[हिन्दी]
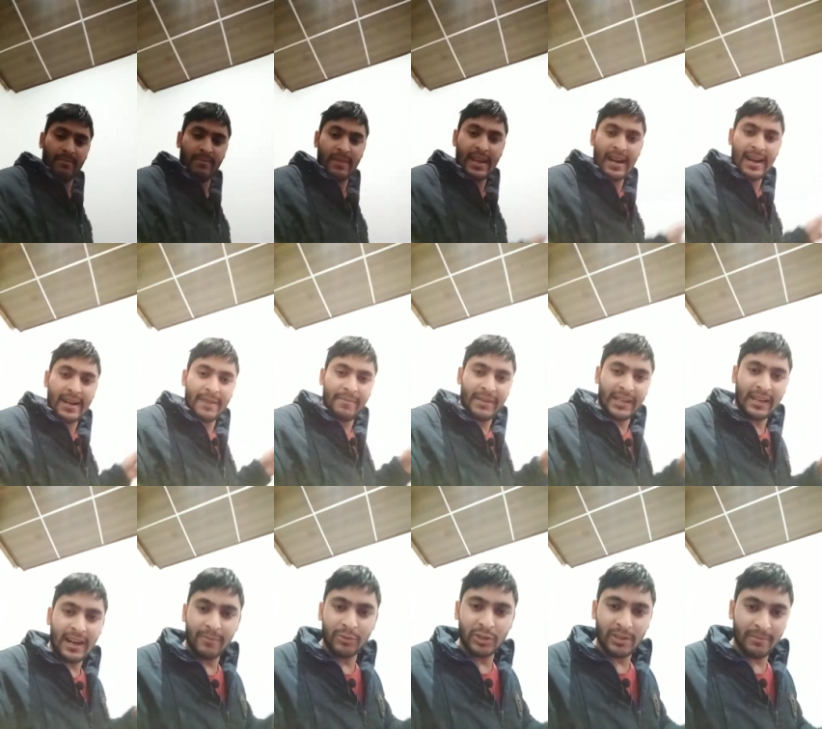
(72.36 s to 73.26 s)
मेरा एडमिट
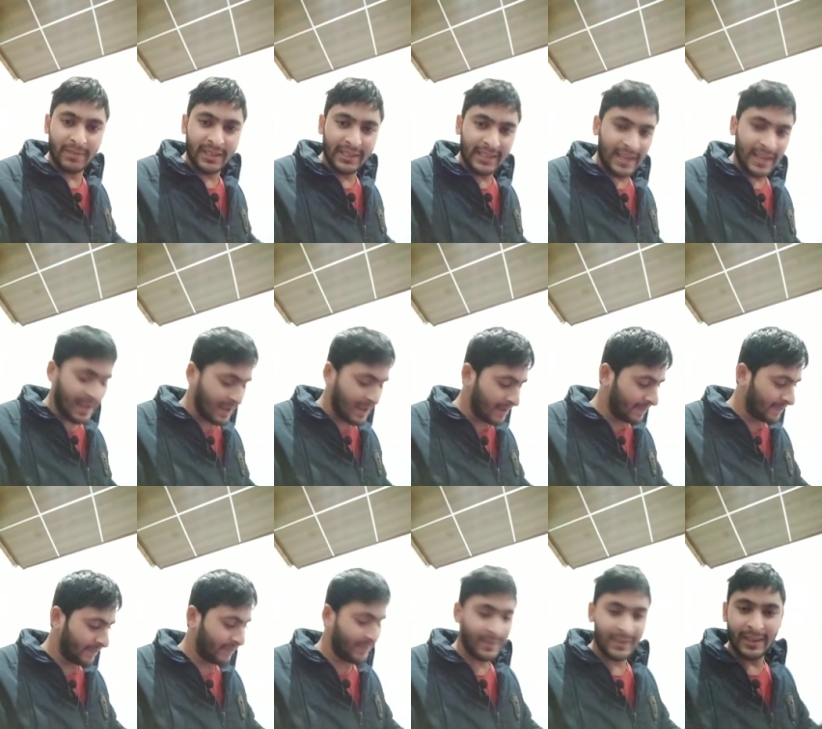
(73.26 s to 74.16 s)
कार्ड मुझे मिल गया है
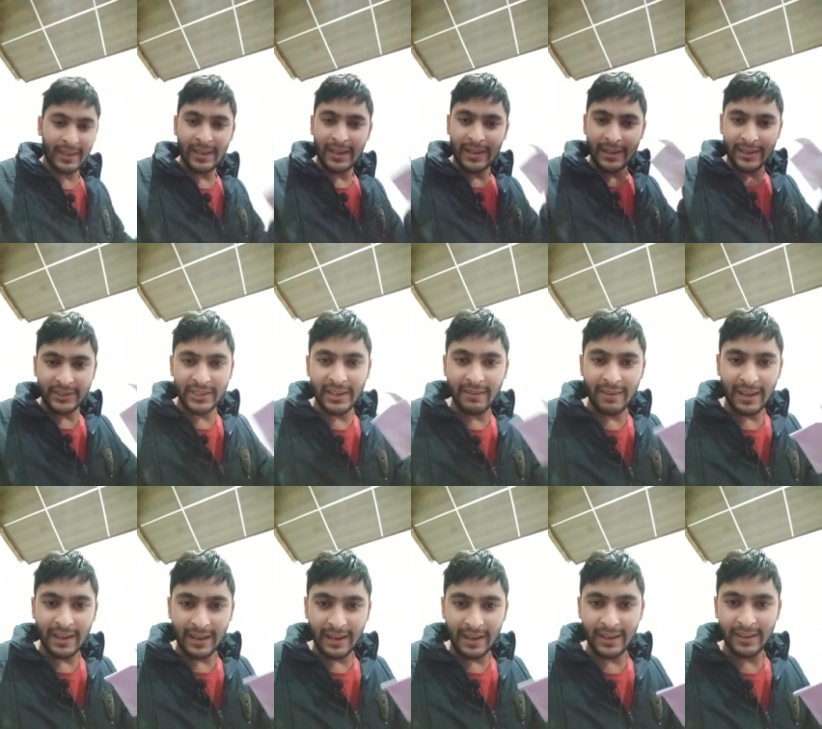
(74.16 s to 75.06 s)
ये
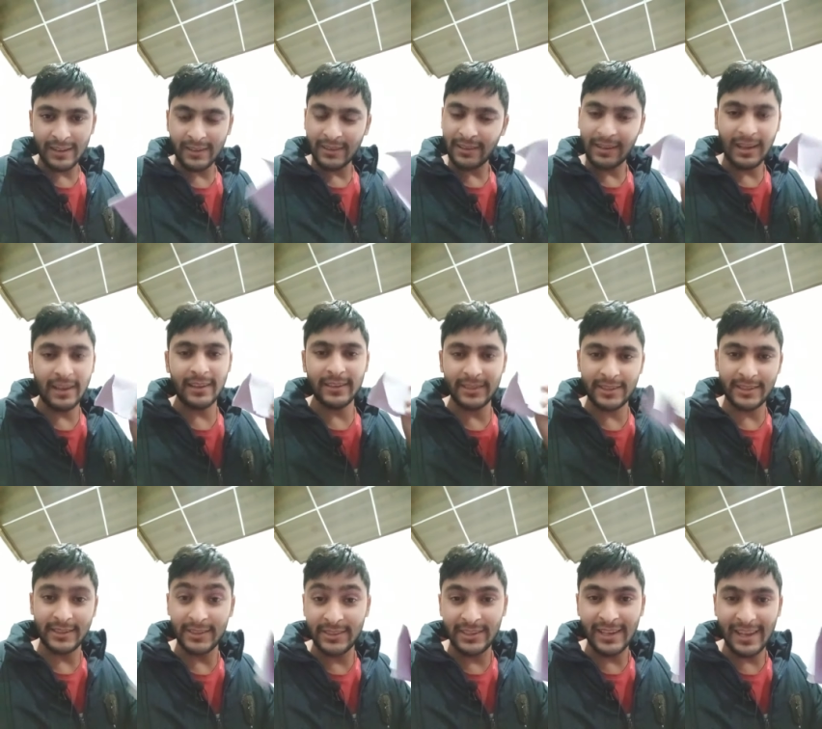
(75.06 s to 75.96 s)
वाला है कल
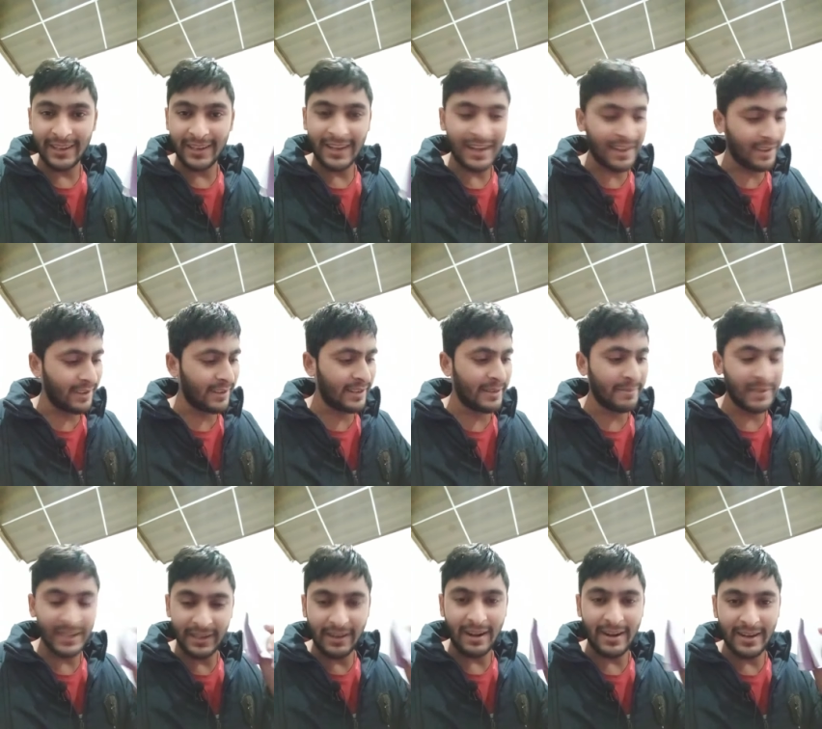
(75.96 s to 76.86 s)
सी का
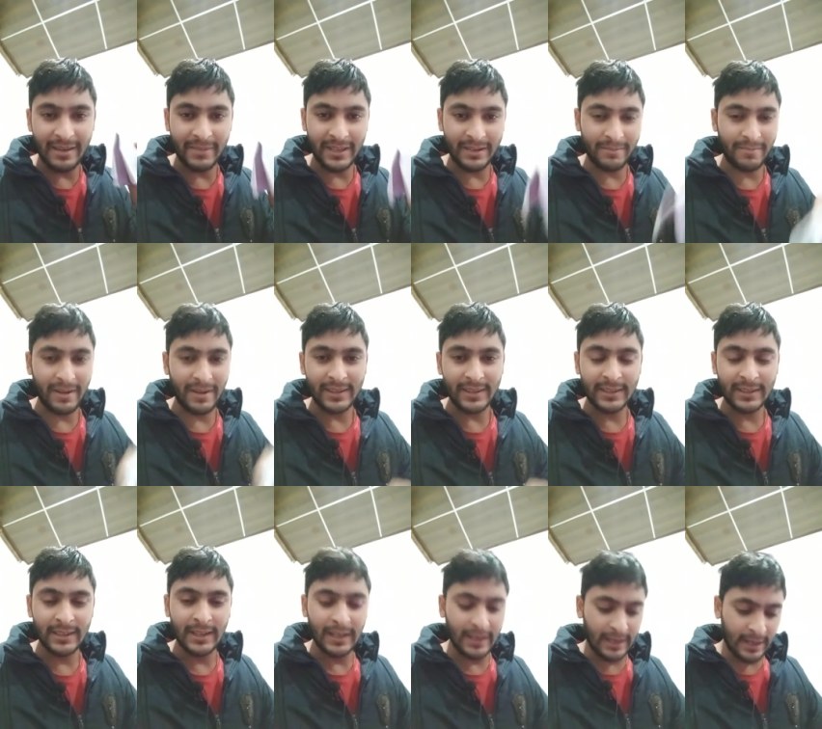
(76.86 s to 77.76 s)
एडमिट कार्ड है मेरे पास
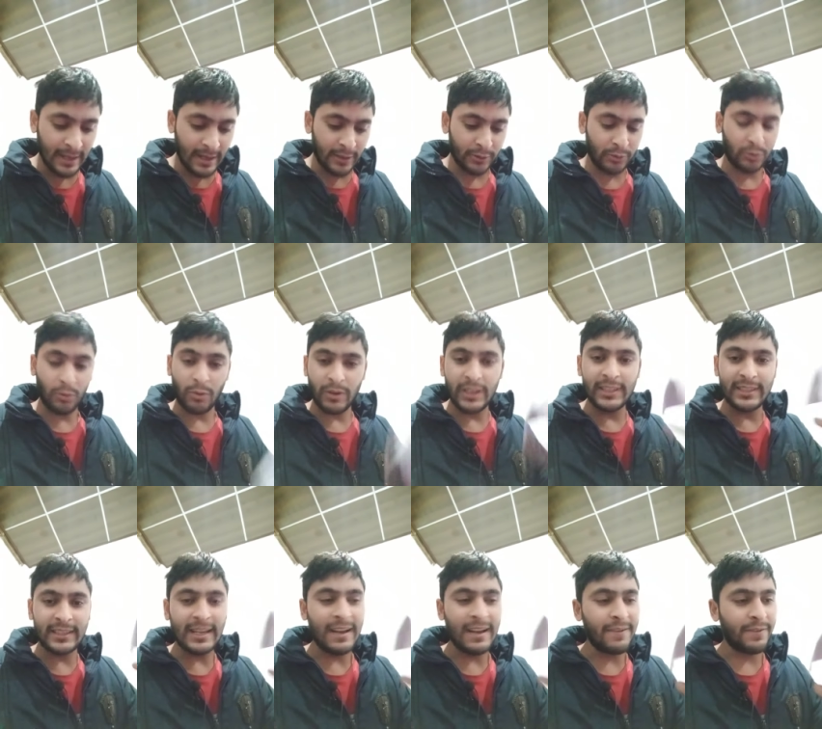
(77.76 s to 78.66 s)
तो
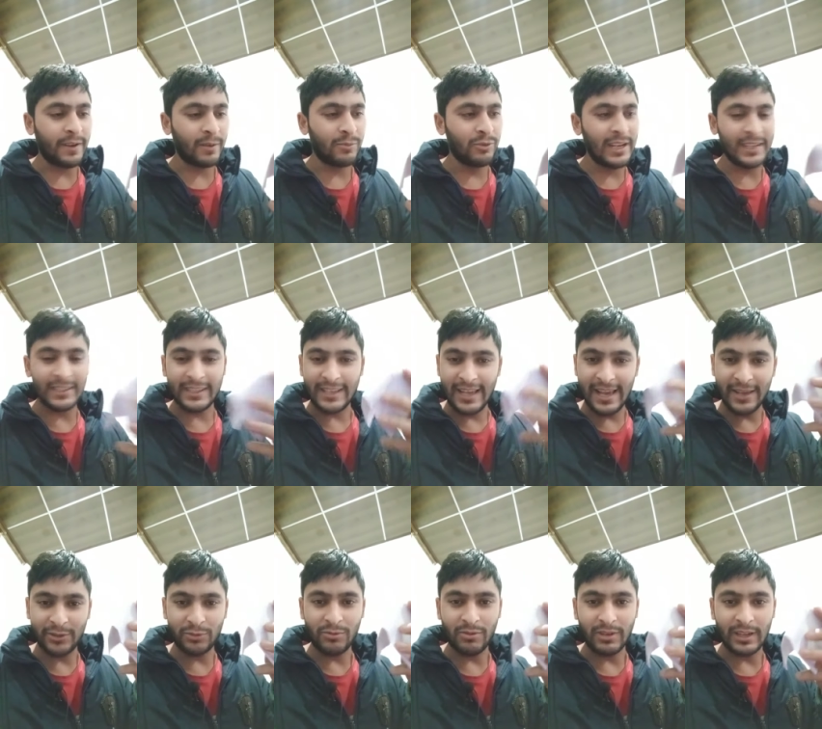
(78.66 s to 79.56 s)
इसका फार्मूला ये है
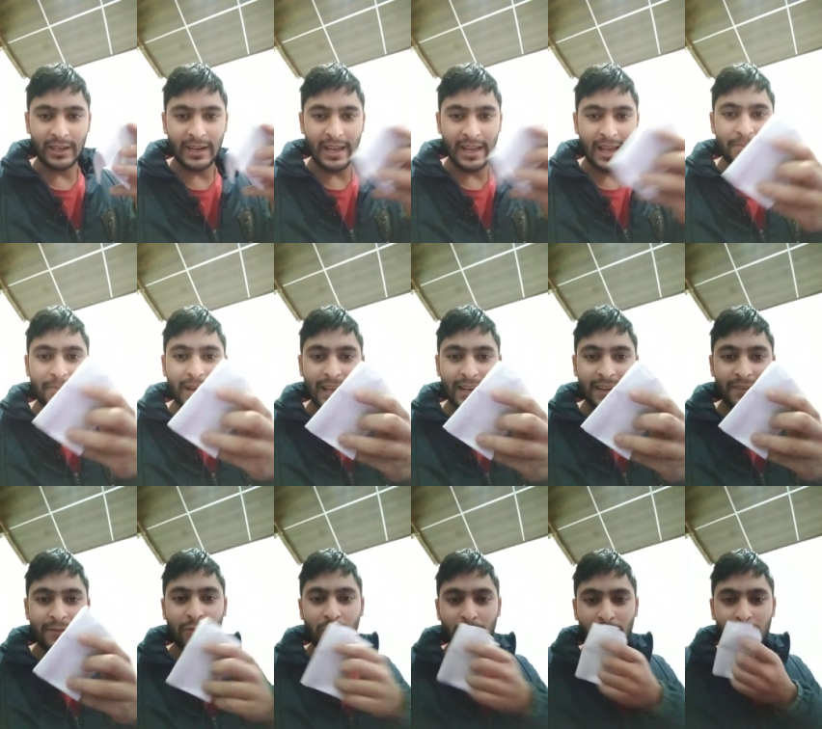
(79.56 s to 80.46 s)
इसको करना है पहले
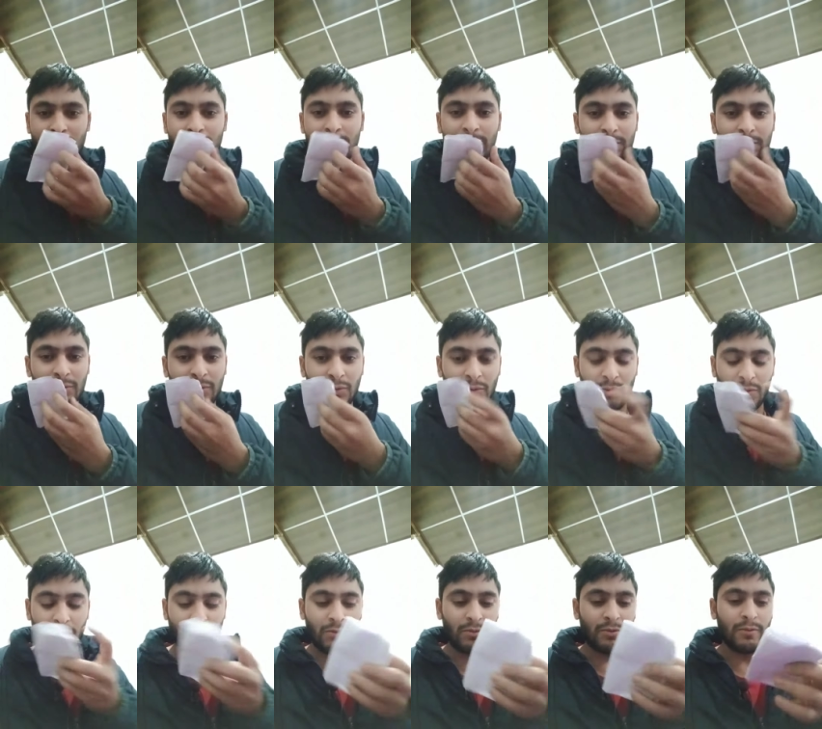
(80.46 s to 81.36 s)
फोल्ड
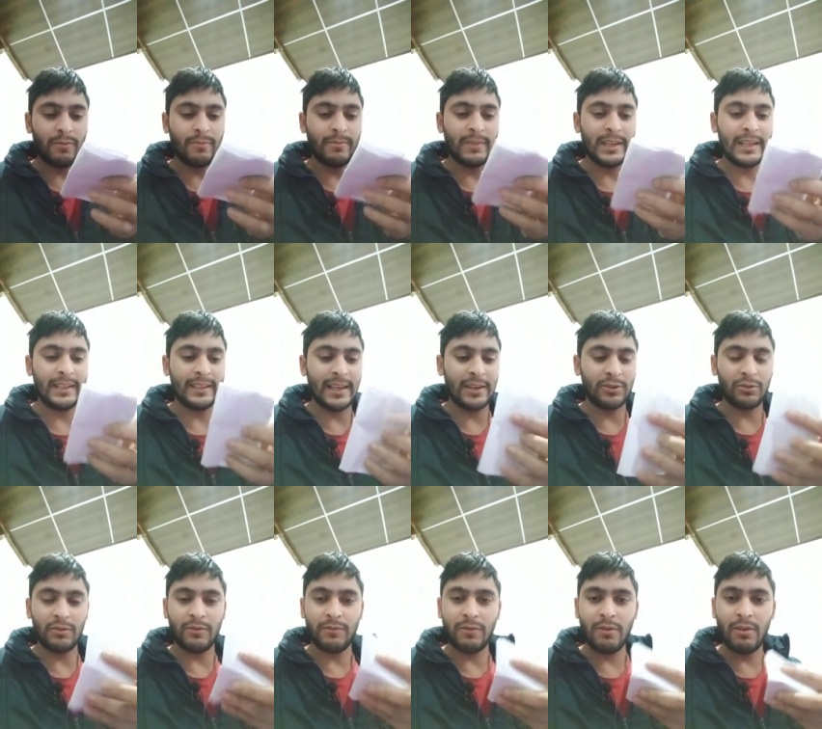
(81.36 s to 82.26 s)
तो मैंने किया
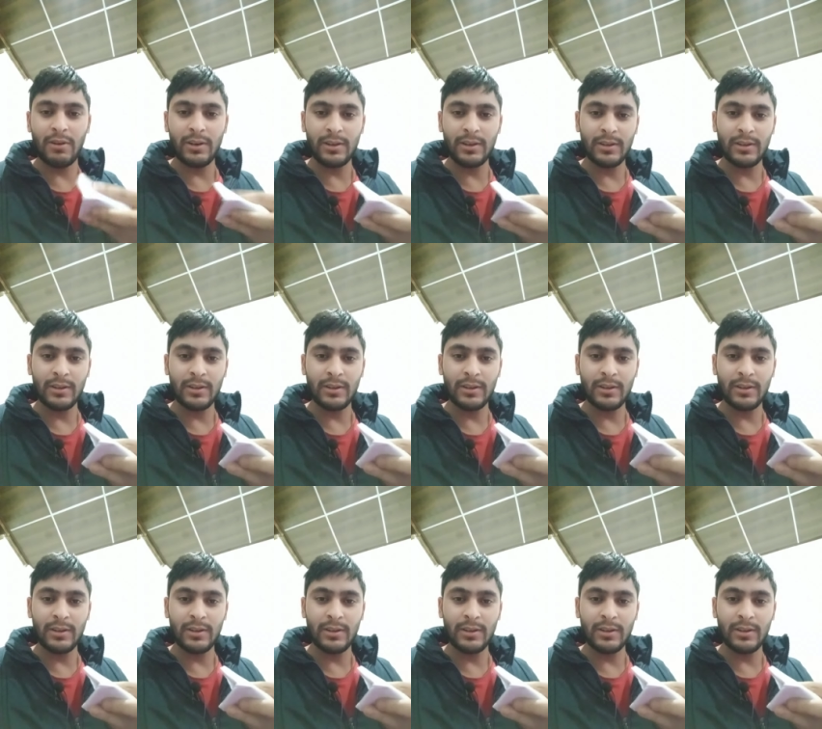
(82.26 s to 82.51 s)
इसको फोल्ड